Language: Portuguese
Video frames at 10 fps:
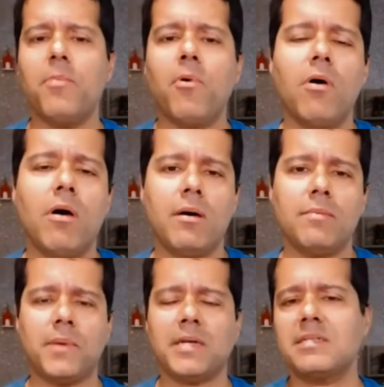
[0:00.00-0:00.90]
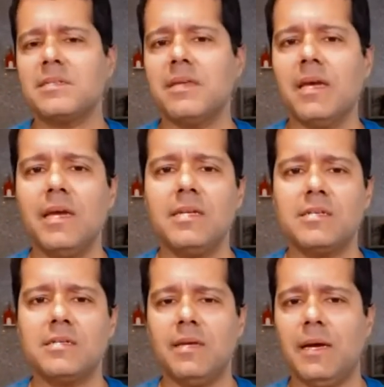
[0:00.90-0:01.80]
pó, pasta de
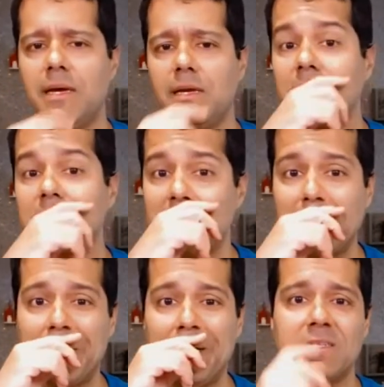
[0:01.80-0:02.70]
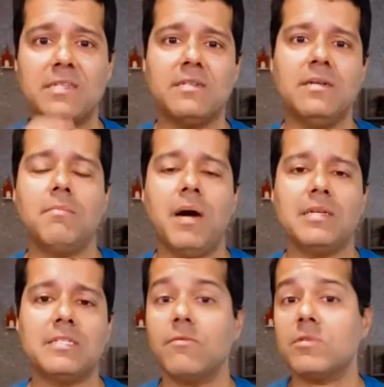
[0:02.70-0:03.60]
dente, né, refrigerante.
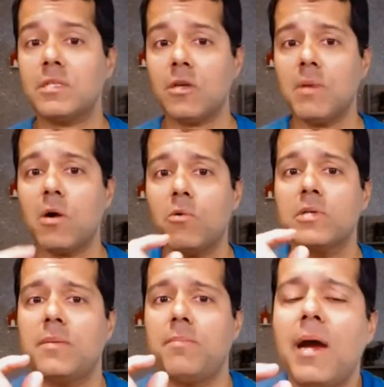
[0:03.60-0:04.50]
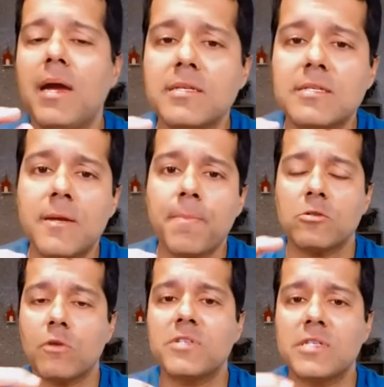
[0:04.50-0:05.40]
Mas se você tem uma coisa mais
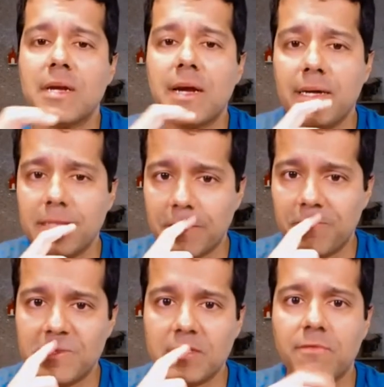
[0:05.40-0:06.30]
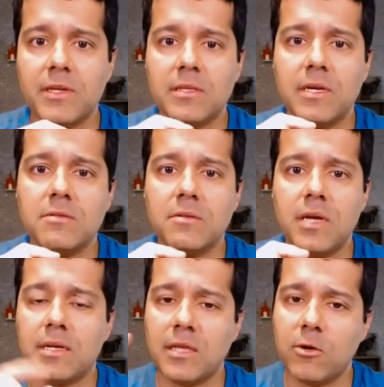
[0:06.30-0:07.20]
sofisticada que você está vendendo,
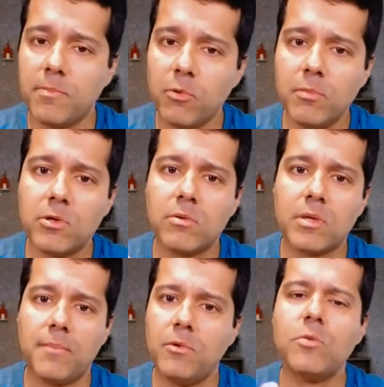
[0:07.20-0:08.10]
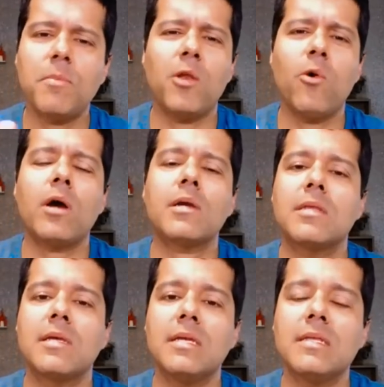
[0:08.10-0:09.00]
né, que tem um público que é muito menor que
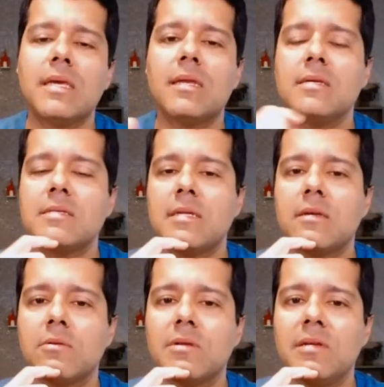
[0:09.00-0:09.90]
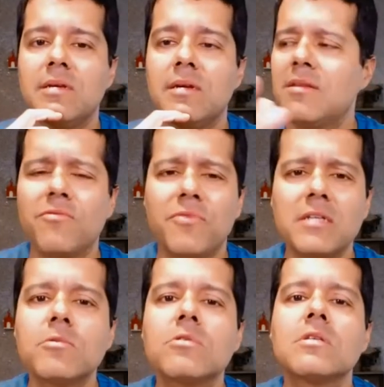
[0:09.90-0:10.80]
teria interesse naquilo ali, não faz
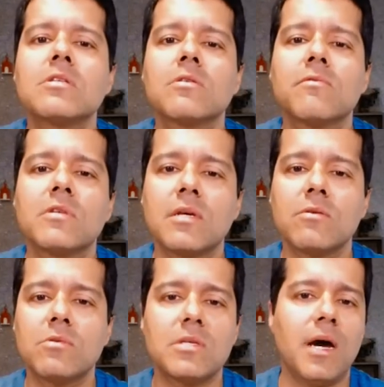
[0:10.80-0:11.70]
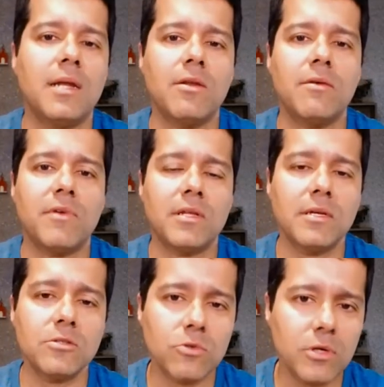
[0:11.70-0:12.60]
muito sentido você anunciar na novela
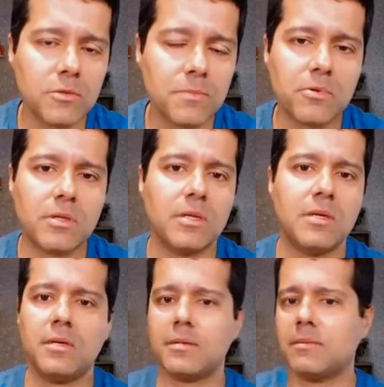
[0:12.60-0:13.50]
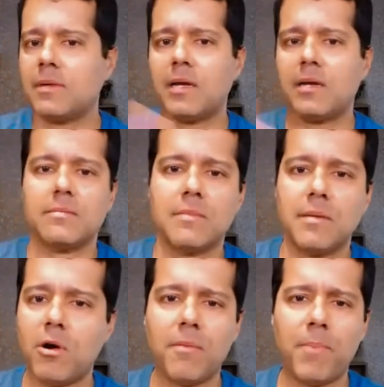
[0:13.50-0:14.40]
das oito, porque, cara, a
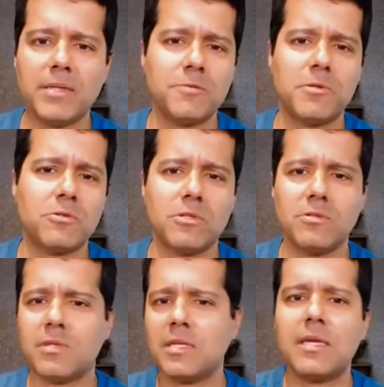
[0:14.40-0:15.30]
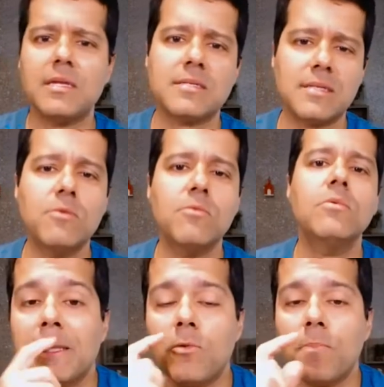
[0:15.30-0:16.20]
maior parte das pessoas não tem interesse nenhum.
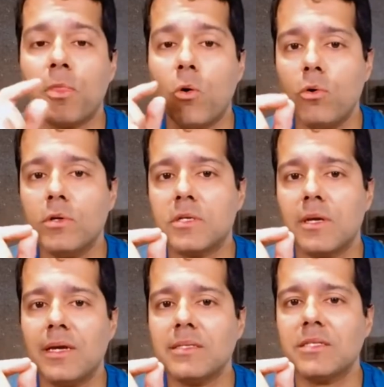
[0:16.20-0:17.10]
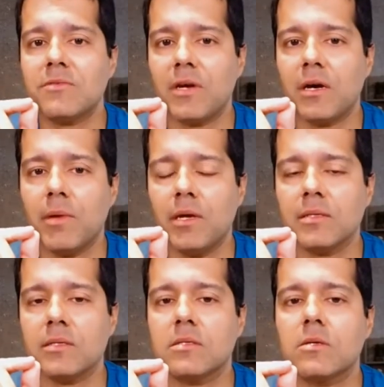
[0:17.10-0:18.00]
Então, hoje, essas
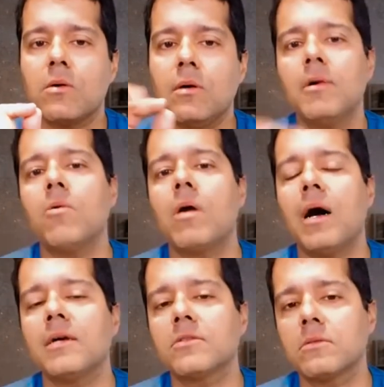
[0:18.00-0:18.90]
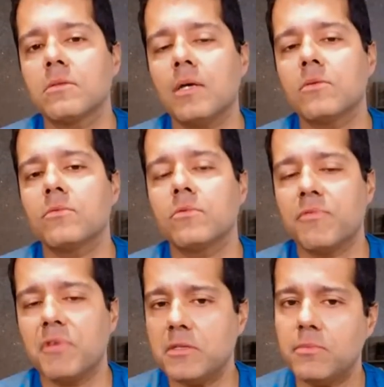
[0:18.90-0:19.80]
ferramentas, como é o caso né, do, do
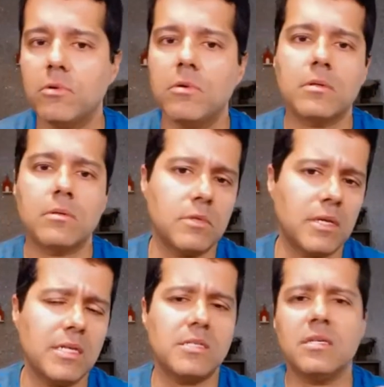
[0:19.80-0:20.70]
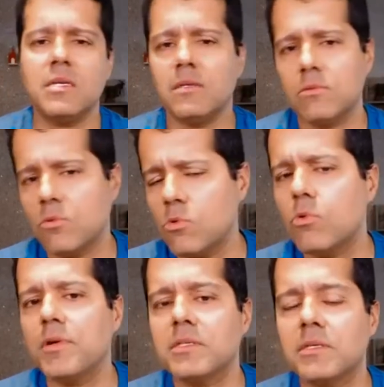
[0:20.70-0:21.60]
Facebook, LinkedIn, do
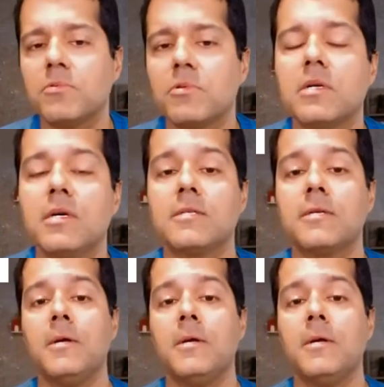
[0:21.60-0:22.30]
Google e assim por diante,